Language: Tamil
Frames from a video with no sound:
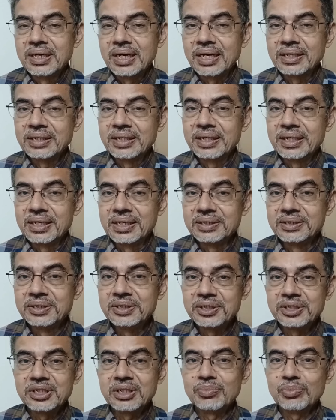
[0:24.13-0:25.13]
அந்த
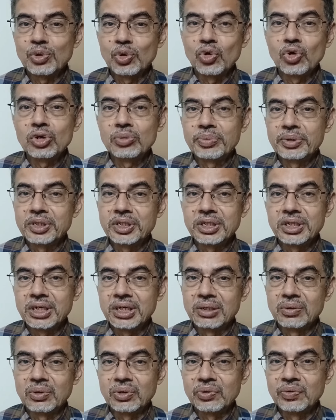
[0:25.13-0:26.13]
சிஸ்டம் ரோல் பற்றி
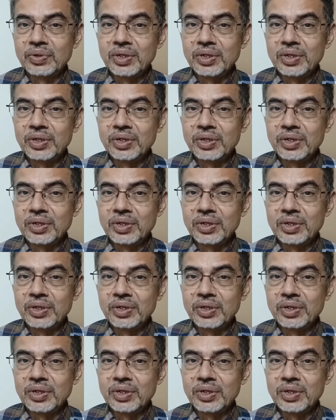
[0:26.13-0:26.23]
நான் ஒரு